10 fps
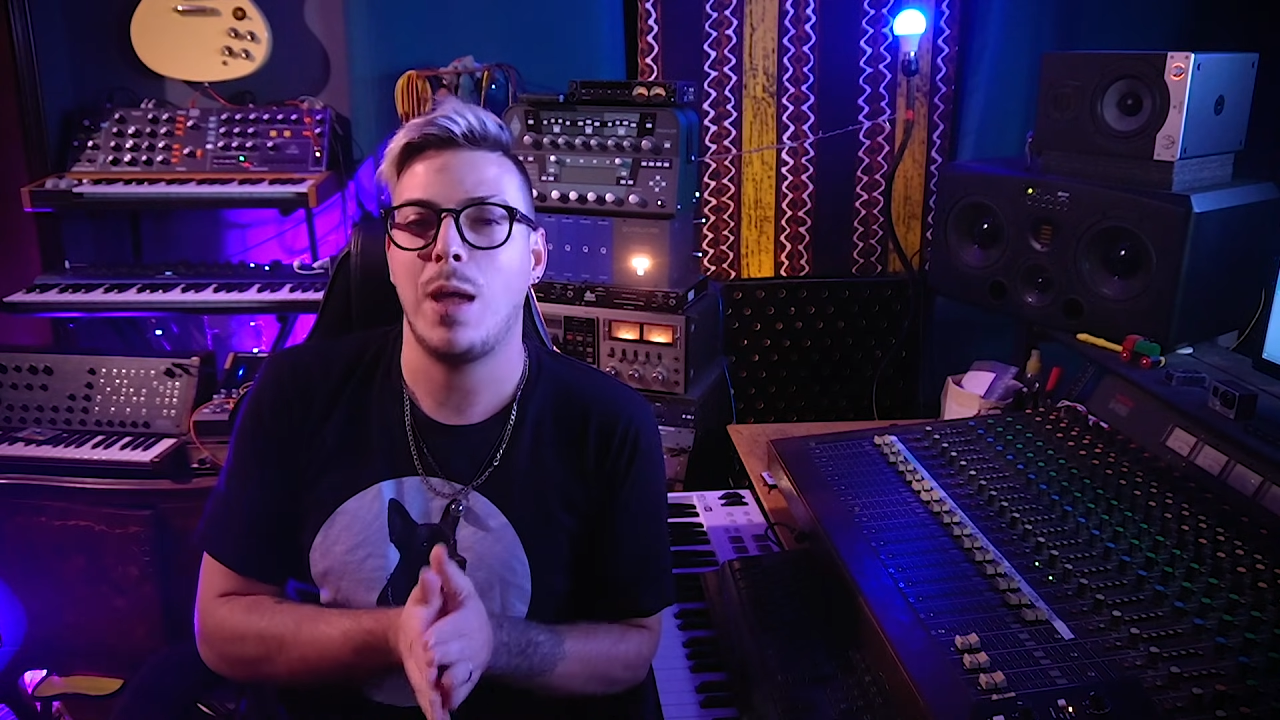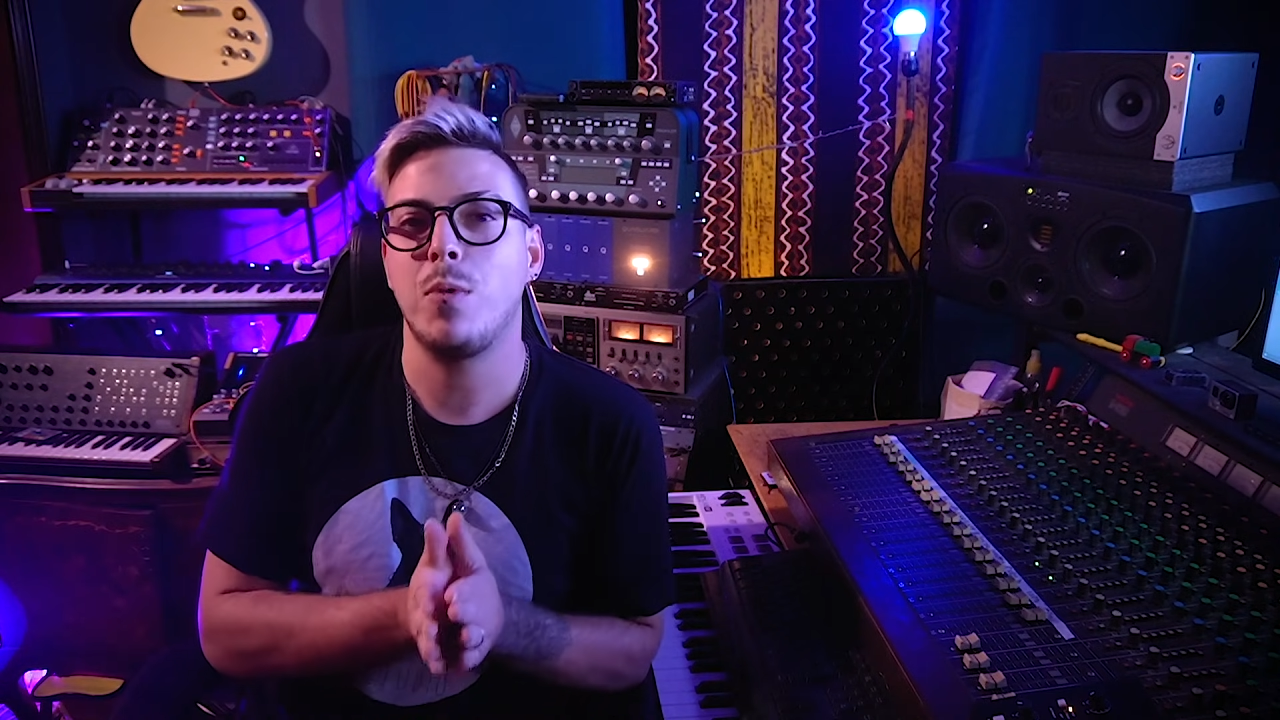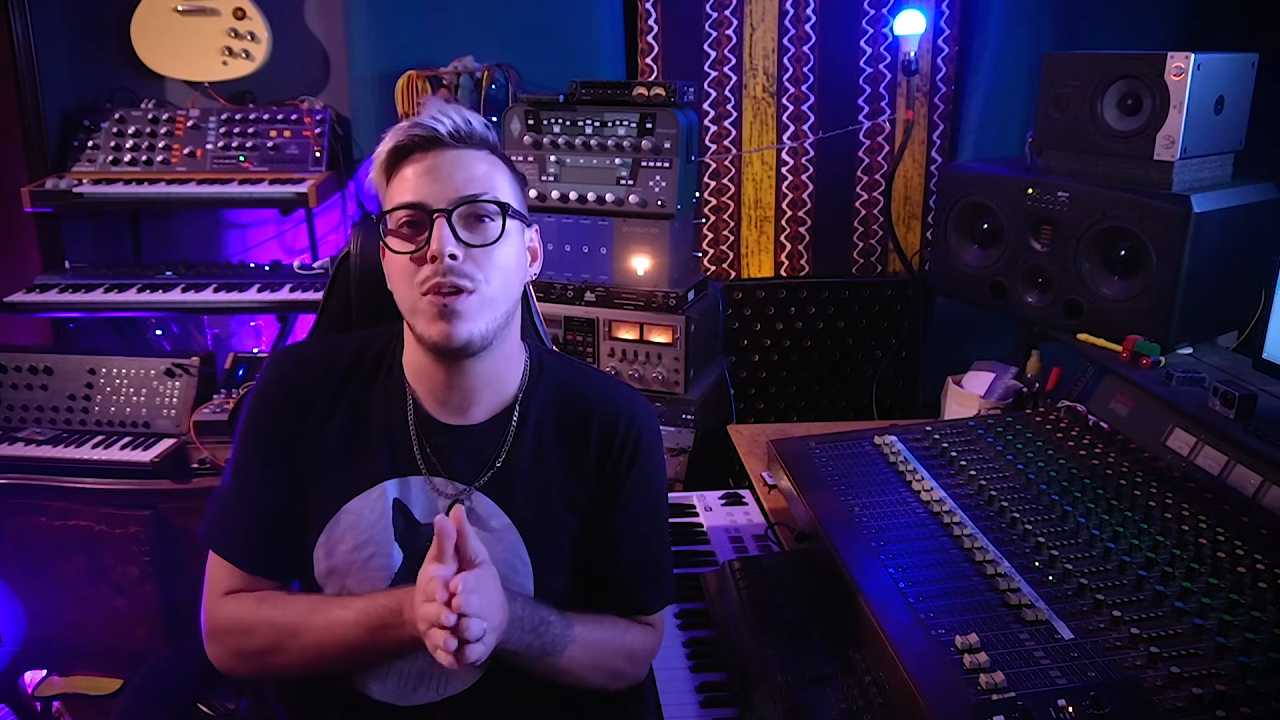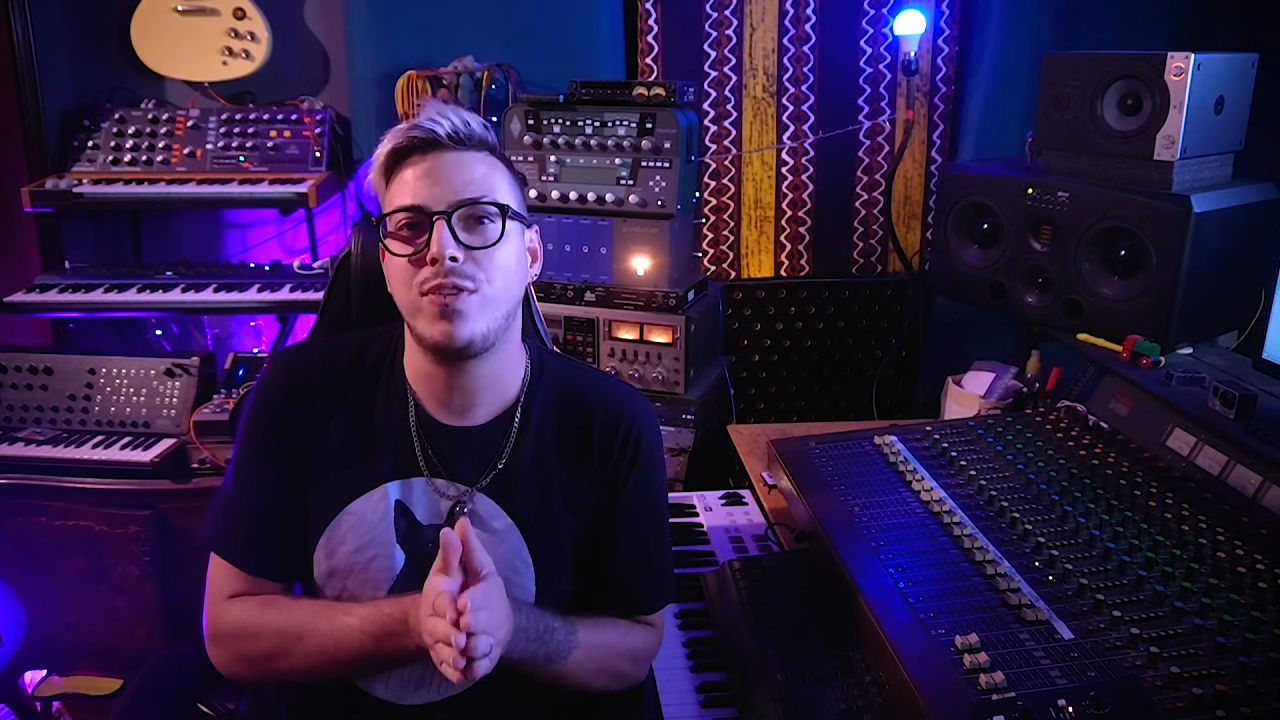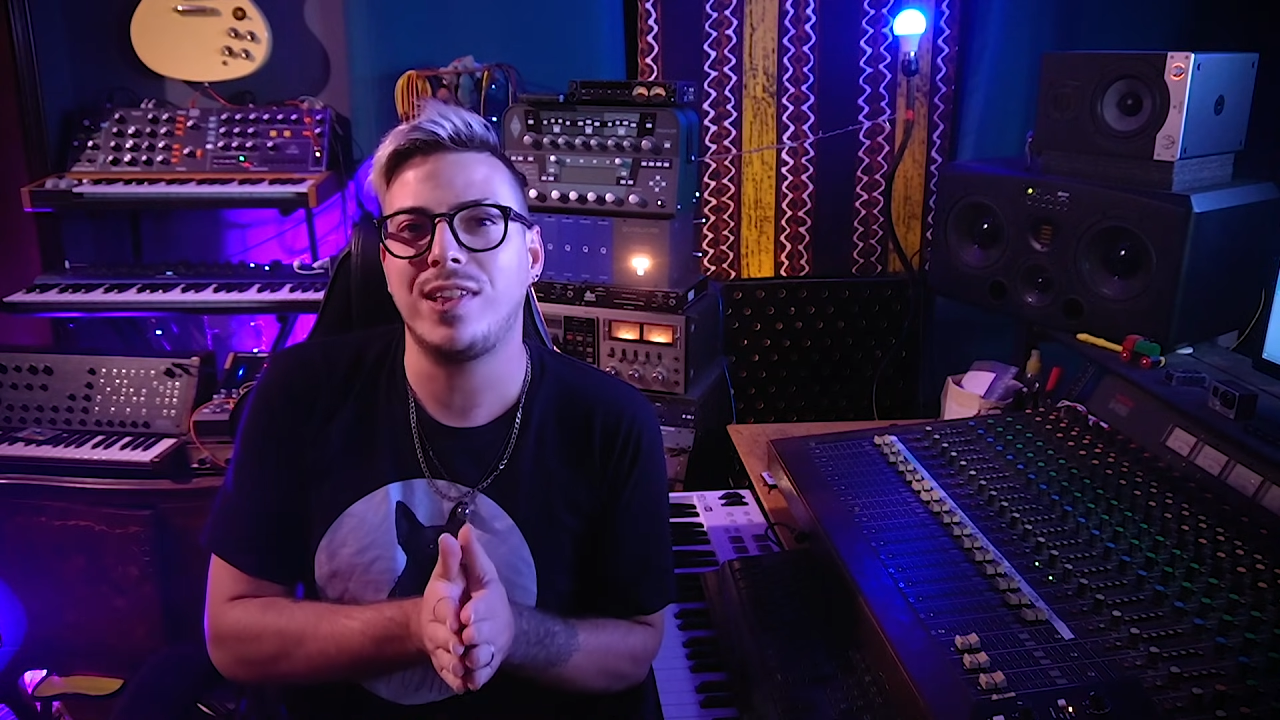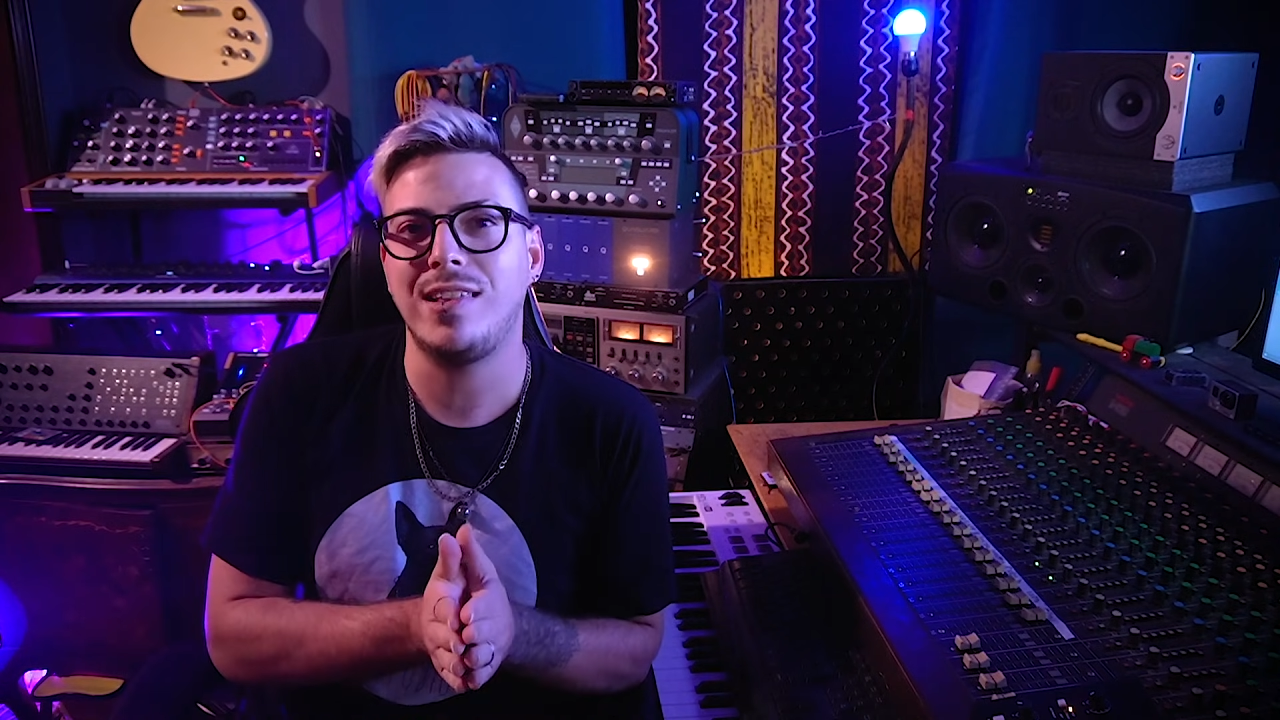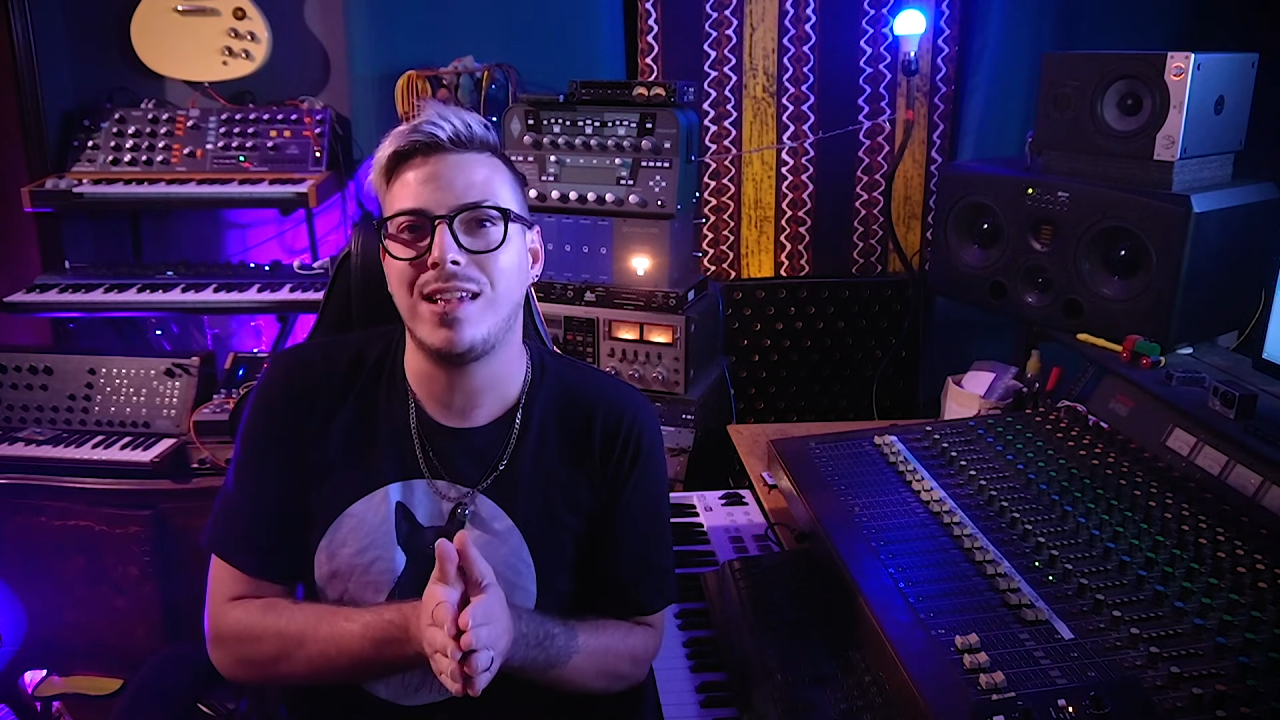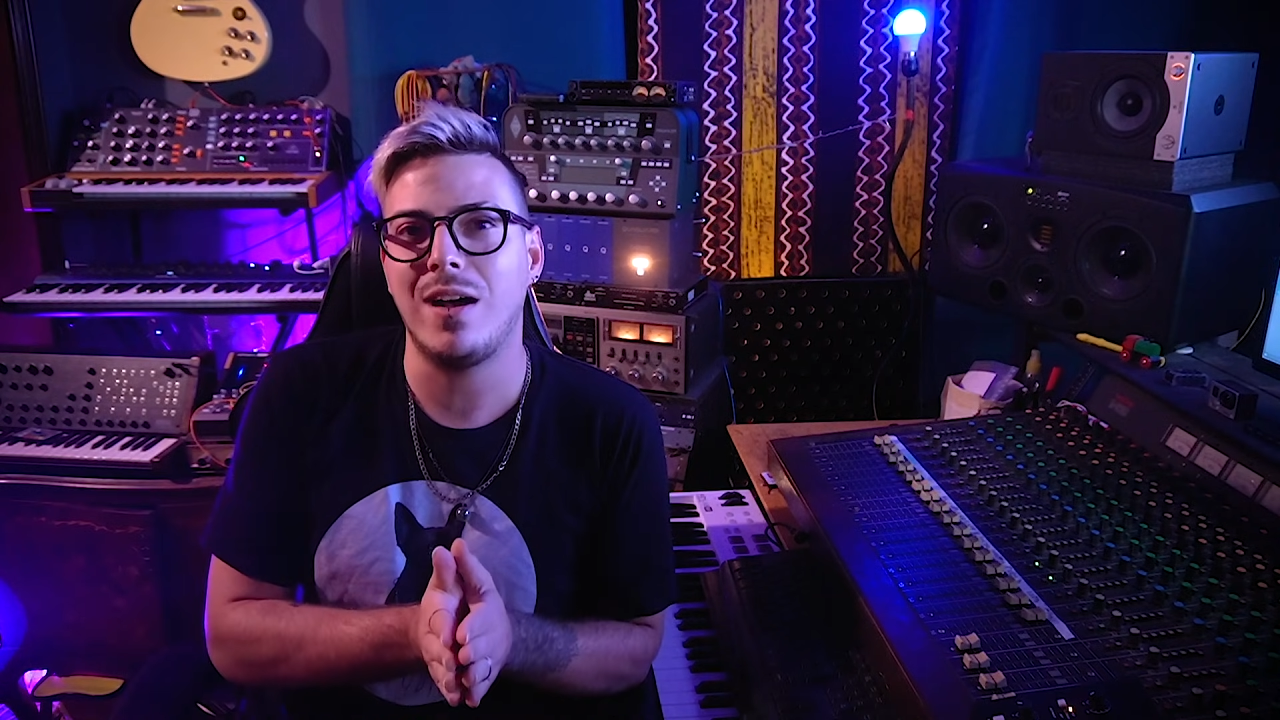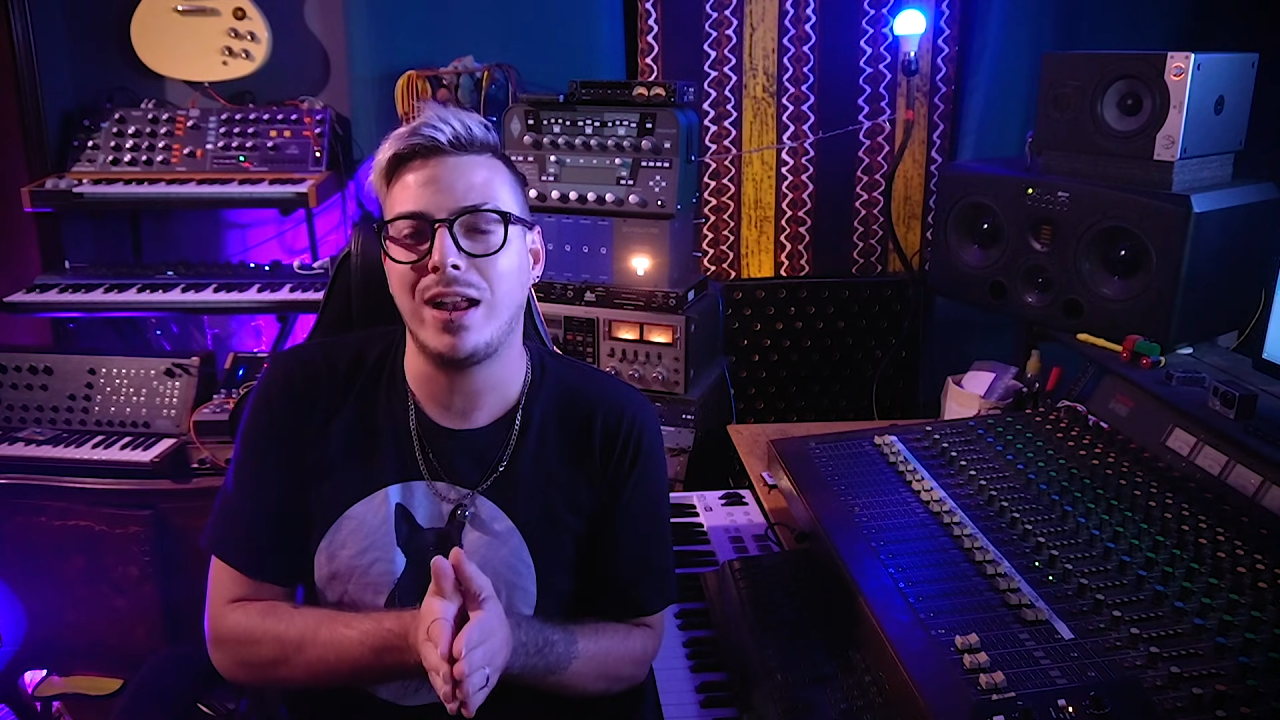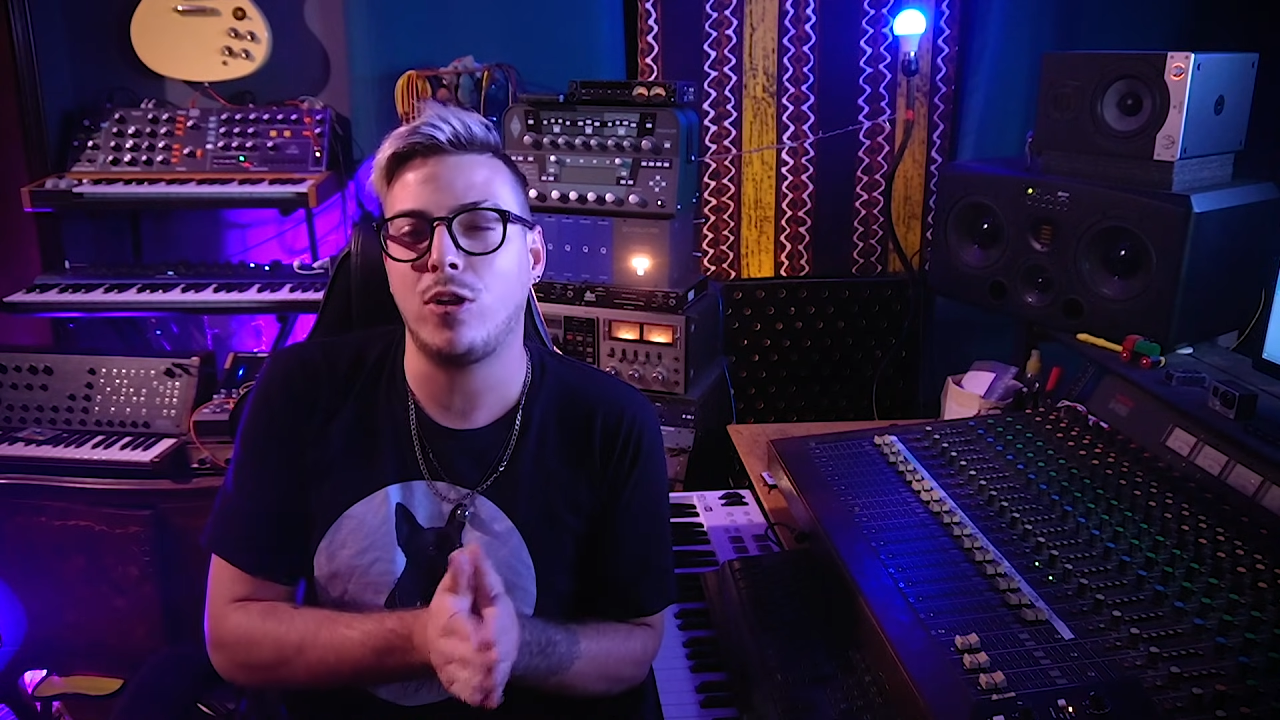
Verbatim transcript: es muy difícil saber